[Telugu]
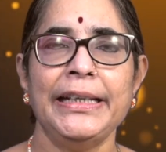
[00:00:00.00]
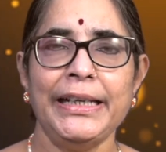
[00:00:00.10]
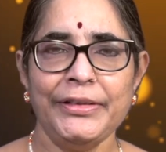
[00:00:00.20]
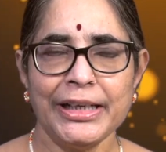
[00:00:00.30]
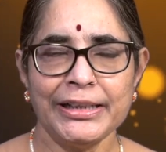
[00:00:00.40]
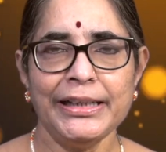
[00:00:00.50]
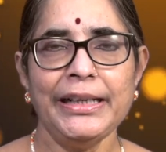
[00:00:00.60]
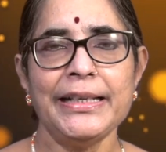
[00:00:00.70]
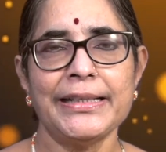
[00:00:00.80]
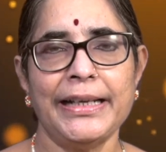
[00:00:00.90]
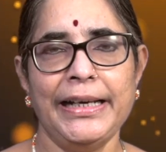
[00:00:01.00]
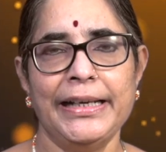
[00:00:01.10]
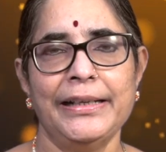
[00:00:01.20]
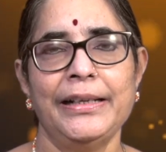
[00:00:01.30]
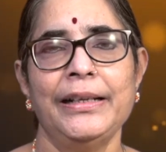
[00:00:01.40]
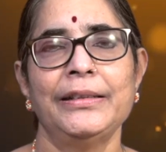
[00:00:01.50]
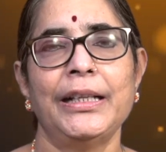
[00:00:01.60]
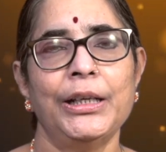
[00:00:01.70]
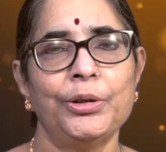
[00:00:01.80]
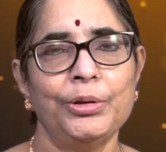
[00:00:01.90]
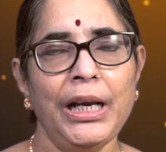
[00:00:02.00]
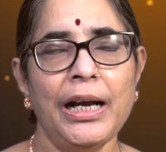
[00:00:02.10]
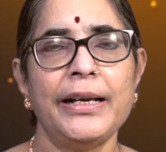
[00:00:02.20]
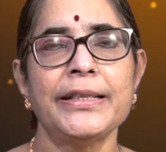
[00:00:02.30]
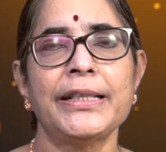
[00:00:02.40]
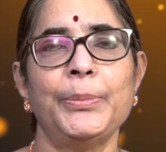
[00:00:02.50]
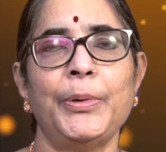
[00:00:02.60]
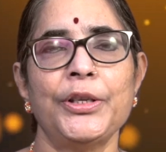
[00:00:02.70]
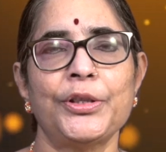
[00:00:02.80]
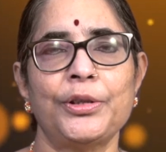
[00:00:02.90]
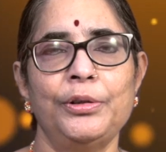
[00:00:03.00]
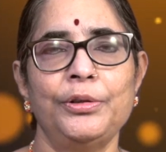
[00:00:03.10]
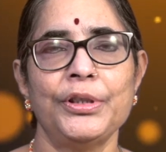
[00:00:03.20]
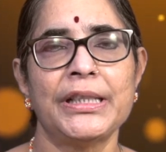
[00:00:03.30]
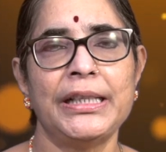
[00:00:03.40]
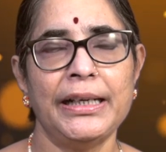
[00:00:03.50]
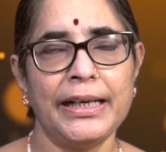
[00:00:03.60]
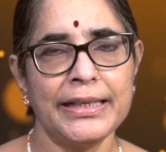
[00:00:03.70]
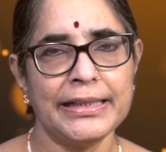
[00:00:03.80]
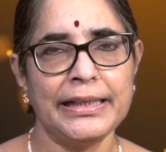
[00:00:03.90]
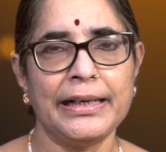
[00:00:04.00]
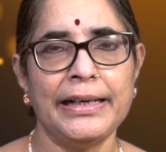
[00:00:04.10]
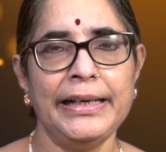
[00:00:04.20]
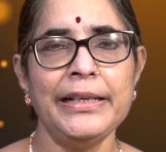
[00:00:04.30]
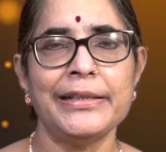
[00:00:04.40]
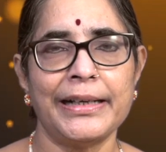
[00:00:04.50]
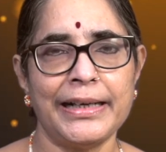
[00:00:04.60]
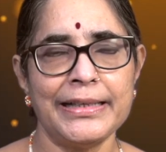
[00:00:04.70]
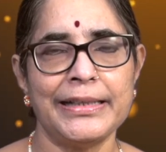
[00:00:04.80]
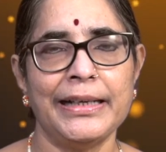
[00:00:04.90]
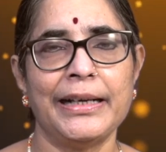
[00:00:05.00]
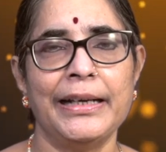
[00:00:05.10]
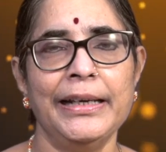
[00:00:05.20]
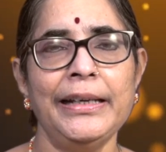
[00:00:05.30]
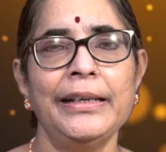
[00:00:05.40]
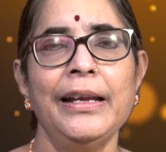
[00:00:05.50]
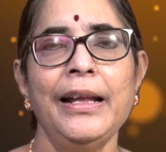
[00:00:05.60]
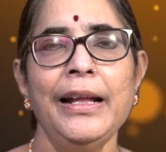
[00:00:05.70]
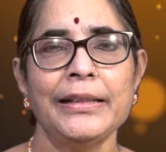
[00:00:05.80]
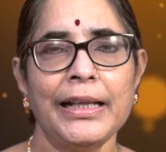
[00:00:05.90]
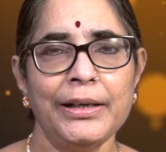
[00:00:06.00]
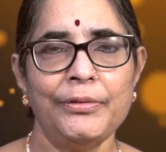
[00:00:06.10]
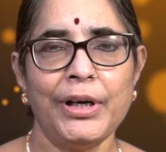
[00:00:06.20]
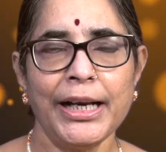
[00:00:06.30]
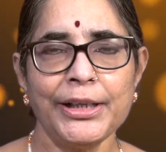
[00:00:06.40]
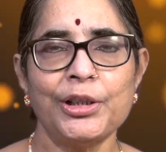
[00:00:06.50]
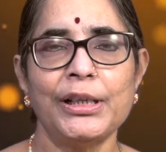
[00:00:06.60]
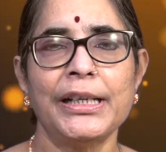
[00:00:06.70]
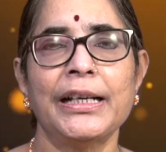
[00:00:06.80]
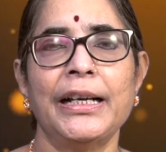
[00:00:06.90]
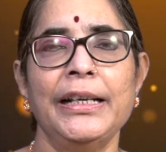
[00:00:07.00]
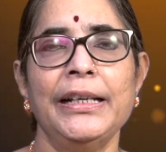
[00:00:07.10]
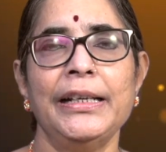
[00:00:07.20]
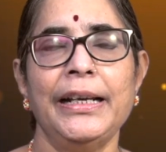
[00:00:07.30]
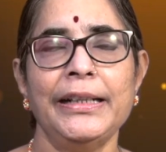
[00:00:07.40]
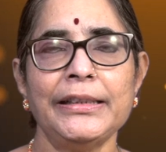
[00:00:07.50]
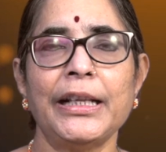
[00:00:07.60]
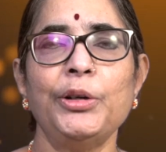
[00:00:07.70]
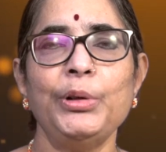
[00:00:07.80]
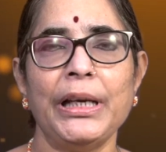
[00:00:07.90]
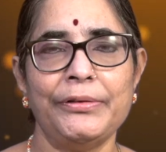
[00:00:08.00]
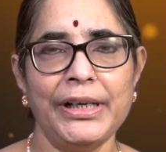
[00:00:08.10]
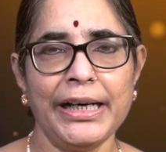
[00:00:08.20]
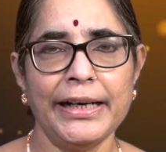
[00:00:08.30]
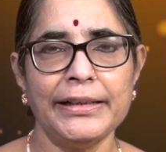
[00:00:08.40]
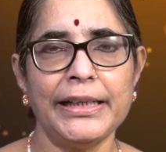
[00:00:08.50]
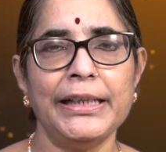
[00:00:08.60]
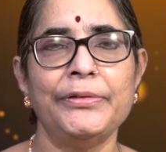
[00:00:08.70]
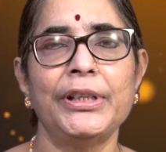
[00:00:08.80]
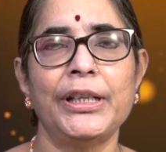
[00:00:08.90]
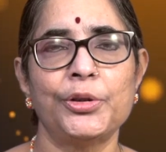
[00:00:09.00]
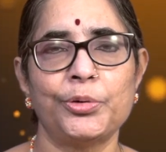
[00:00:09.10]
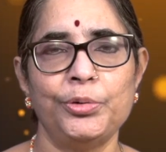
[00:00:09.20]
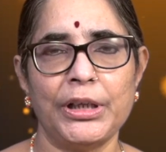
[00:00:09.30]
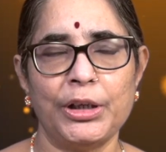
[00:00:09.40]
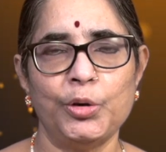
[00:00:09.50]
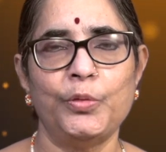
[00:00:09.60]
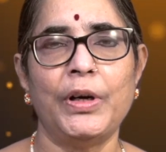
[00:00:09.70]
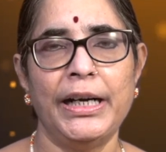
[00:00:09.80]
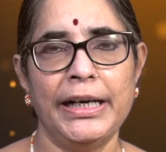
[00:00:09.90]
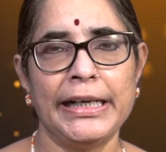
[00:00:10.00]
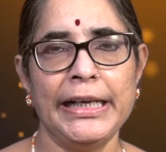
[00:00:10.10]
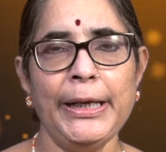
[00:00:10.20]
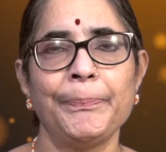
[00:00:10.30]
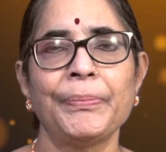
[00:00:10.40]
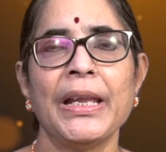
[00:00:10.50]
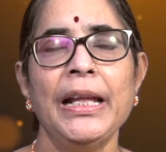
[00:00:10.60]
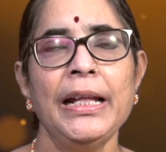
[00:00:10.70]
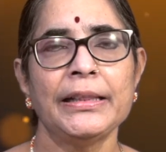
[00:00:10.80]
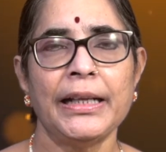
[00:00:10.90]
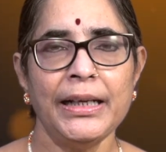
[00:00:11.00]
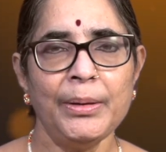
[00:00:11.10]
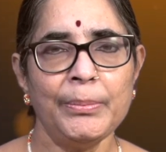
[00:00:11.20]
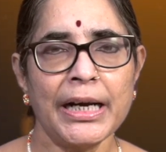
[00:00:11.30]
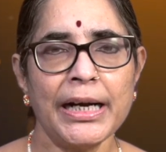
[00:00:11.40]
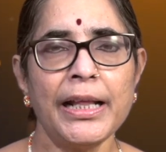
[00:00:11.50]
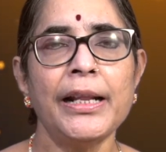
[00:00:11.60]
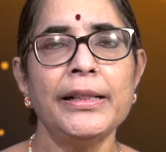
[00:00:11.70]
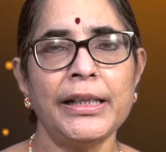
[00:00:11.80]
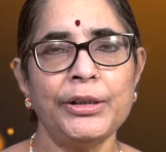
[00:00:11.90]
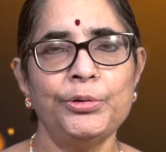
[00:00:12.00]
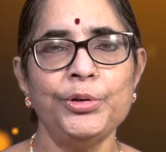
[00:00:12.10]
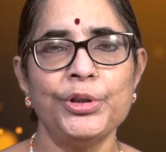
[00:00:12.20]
ఏ వ్యక్తైనా సరే తనకున్న ఆస్తిపాస్తులు స్థిరాస్తి కానీ చరాస్తి కానీ తన వారసులకి కానీ లేదా తను ఎవరికైతే ఇవ్వదలుచుకుంటాడో వాళ్ళకి తన మరణానంతరం